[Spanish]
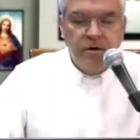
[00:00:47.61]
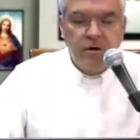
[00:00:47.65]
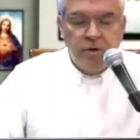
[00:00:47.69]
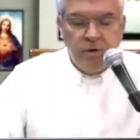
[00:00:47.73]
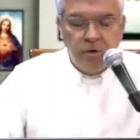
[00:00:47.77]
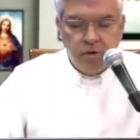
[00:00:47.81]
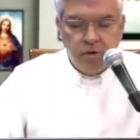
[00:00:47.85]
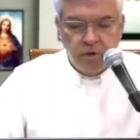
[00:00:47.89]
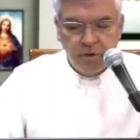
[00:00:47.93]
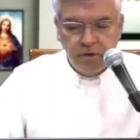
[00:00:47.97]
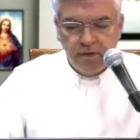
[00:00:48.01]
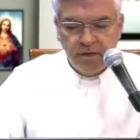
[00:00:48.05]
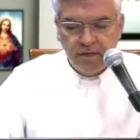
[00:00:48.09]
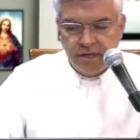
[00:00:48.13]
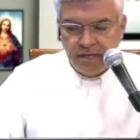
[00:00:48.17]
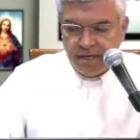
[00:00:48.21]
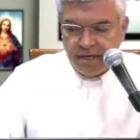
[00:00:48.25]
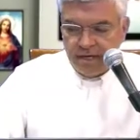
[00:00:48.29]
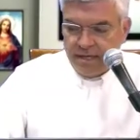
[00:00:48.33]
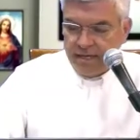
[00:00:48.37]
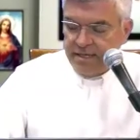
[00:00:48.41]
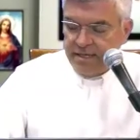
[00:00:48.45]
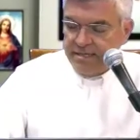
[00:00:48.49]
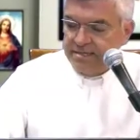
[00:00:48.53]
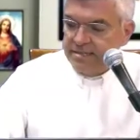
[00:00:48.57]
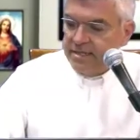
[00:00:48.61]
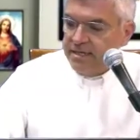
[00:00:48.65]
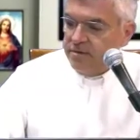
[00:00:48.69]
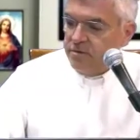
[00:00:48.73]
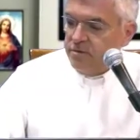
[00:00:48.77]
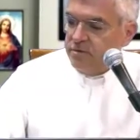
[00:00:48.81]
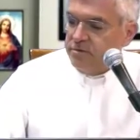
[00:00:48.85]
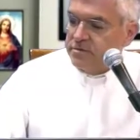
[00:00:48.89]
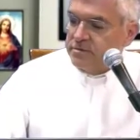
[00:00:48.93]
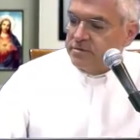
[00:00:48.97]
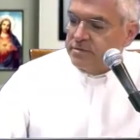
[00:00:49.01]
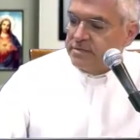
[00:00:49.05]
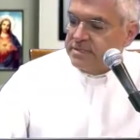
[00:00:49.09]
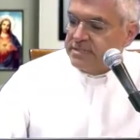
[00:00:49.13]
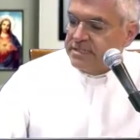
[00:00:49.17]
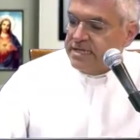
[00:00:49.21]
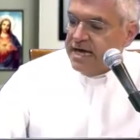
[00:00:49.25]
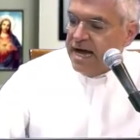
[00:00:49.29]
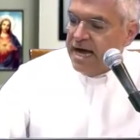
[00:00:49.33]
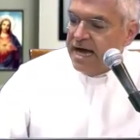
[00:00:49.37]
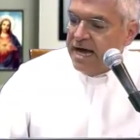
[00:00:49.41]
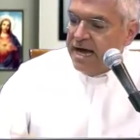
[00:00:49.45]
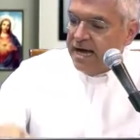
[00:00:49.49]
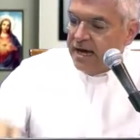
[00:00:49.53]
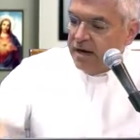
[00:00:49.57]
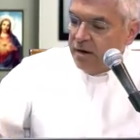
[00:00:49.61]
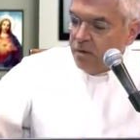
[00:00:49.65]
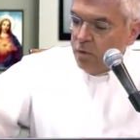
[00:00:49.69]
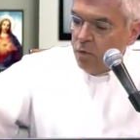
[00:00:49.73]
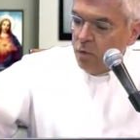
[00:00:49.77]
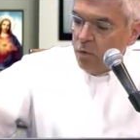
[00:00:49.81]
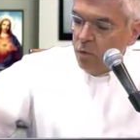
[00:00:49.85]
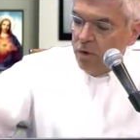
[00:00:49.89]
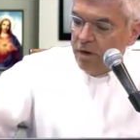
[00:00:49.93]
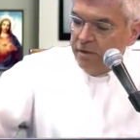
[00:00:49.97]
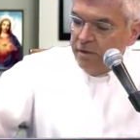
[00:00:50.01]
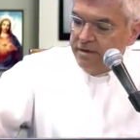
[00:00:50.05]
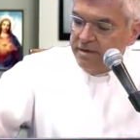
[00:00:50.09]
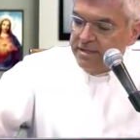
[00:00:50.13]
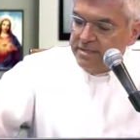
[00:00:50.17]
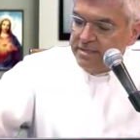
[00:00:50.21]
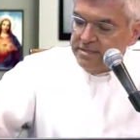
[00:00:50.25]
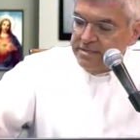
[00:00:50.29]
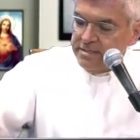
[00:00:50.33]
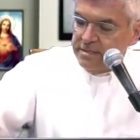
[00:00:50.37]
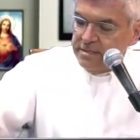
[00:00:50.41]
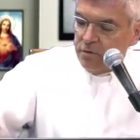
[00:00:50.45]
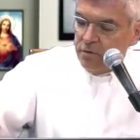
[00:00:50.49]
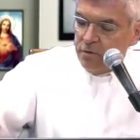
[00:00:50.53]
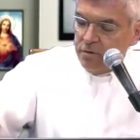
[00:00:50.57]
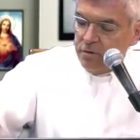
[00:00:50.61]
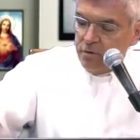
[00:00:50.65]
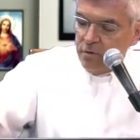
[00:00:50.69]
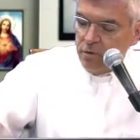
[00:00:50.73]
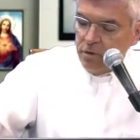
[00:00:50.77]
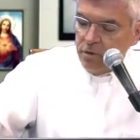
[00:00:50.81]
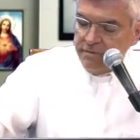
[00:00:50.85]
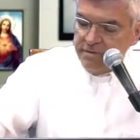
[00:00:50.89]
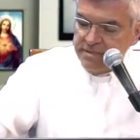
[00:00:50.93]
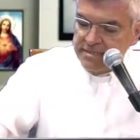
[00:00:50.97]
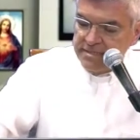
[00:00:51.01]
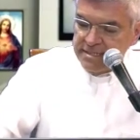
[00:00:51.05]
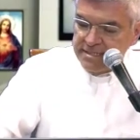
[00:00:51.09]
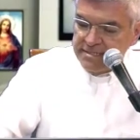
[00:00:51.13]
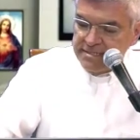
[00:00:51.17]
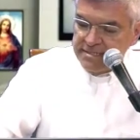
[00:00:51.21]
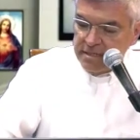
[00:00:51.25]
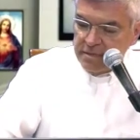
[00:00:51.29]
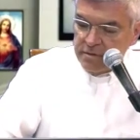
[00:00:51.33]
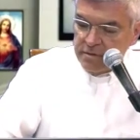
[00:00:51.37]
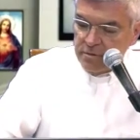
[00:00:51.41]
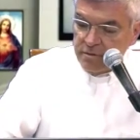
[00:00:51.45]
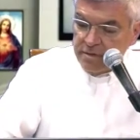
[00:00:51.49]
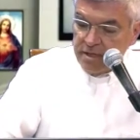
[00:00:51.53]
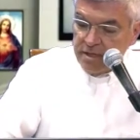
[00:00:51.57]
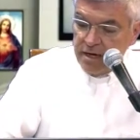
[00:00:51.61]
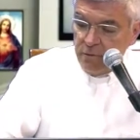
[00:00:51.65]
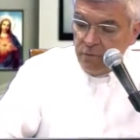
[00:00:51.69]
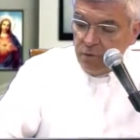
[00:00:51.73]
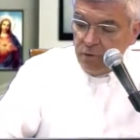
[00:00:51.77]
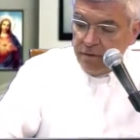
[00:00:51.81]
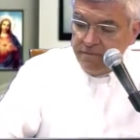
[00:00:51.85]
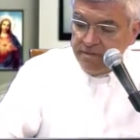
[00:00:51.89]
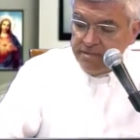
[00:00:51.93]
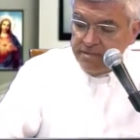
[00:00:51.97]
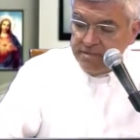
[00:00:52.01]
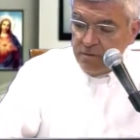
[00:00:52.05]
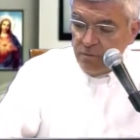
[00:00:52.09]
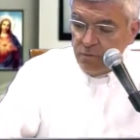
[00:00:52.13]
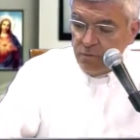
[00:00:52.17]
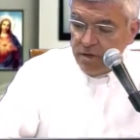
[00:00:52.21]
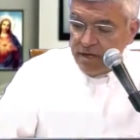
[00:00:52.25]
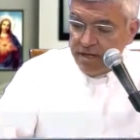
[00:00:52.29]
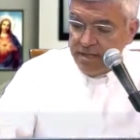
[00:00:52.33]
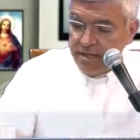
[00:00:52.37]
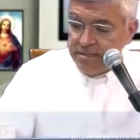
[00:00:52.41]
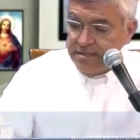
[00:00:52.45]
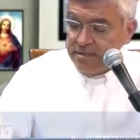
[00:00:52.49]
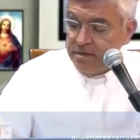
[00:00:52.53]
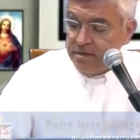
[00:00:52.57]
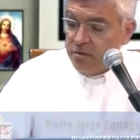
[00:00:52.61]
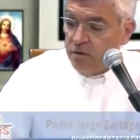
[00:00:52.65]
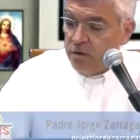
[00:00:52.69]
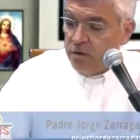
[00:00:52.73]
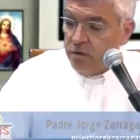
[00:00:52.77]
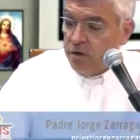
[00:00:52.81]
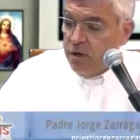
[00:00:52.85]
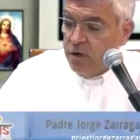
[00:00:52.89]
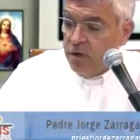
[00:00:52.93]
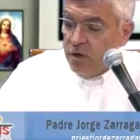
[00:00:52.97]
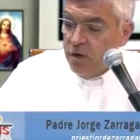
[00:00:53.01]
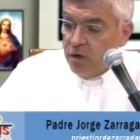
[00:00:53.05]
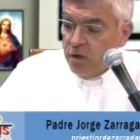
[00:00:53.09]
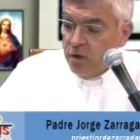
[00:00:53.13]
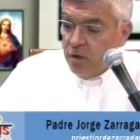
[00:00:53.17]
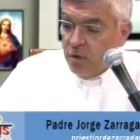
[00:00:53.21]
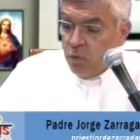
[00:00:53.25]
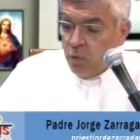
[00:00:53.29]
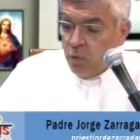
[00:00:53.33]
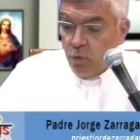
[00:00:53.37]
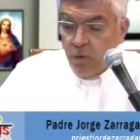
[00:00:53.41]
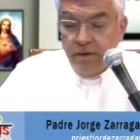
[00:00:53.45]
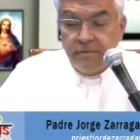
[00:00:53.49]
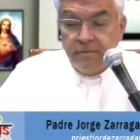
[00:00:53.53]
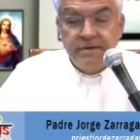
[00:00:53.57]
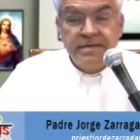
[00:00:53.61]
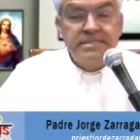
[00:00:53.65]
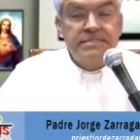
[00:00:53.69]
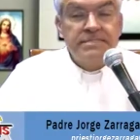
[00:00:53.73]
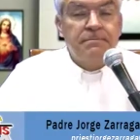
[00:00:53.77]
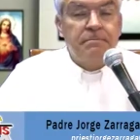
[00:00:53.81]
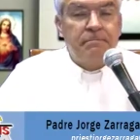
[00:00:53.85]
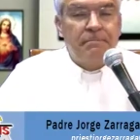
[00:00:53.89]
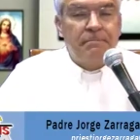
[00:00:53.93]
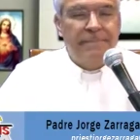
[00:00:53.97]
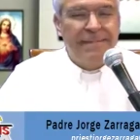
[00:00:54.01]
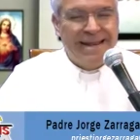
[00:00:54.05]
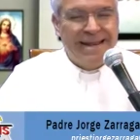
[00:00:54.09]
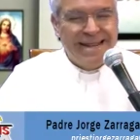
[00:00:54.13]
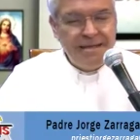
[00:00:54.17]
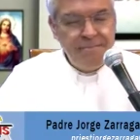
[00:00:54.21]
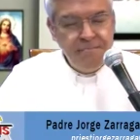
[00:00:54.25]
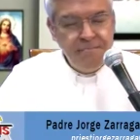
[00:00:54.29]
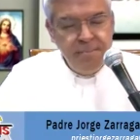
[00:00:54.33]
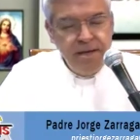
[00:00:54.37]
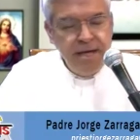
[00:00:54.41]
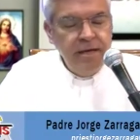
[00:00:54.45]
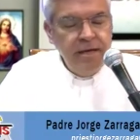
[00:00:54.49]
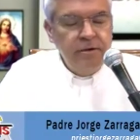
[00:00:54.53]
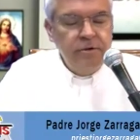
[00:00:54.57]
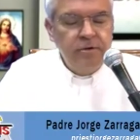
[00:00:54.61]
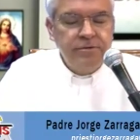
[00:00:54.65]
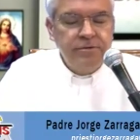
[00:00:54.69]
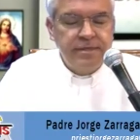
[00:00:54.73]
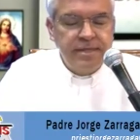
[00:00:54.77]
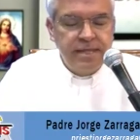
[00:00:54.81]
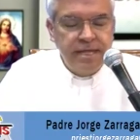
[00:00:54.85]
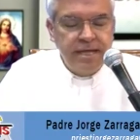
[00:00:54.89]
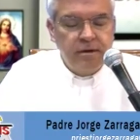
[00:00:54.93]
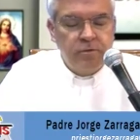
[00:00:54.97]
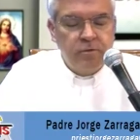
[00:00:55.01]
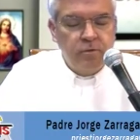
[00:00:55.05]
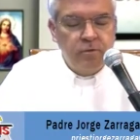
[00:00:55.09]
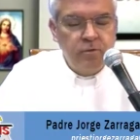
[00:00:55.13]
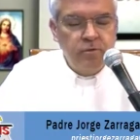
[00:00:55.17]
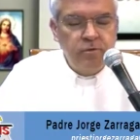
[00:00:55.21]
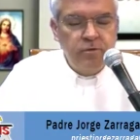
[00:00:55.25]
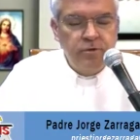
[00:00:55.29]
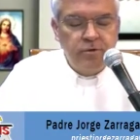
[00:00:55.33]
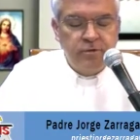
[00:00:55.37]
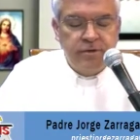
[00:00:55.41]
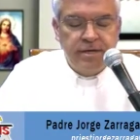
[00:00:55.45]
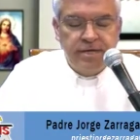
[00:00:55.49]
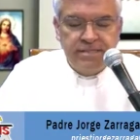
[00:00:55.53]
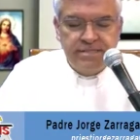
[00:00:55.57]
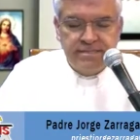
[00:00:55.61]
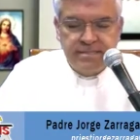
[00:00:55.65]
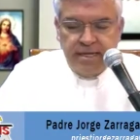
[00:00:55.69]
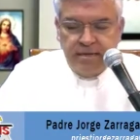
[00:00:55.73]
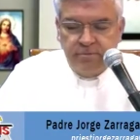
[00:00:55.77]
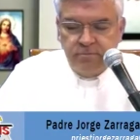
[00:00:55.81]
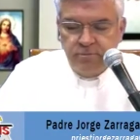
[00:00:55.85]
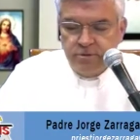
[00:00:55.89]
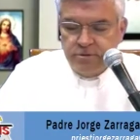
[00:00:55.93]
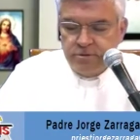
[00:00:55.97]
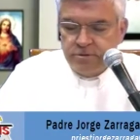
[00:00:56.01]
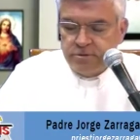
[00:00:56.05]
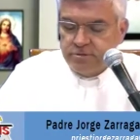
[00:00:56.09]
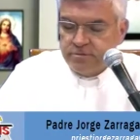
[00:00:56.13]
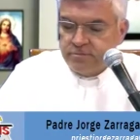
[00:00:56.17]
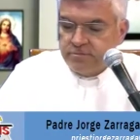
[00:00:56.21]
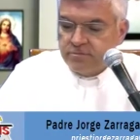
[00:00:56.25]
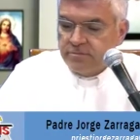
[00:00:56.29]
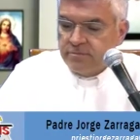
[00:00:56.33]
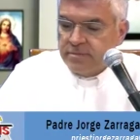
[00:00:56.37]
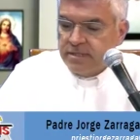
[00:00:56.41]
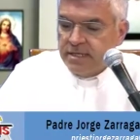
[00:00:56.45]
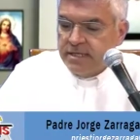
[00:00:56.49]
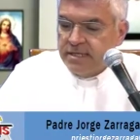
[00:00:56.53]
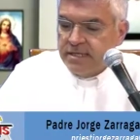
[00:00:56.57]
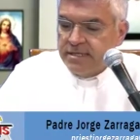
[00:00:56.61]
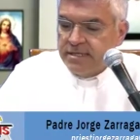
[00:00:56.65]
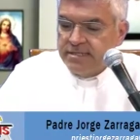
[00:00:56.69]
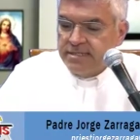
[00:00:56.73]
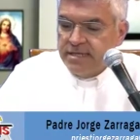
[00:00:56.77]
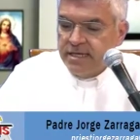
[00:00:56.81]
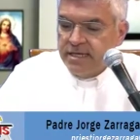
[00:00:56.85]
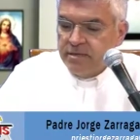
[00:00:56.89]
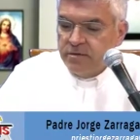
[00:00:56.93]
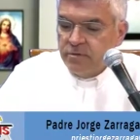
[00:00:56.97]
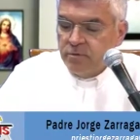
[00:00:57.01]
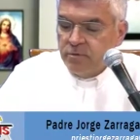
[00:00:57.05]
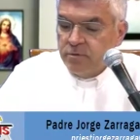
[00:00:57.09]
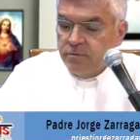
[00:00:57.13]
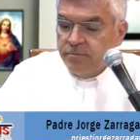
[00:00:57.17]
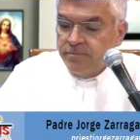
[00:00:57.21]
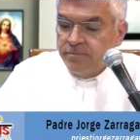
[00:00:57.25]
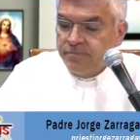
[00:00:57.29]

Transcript: Hoy, gracias a Dios, ya jueves, hoy jueves sacerdotal, jueves eucarístico, jueves primero de junio, ya estamos iniciando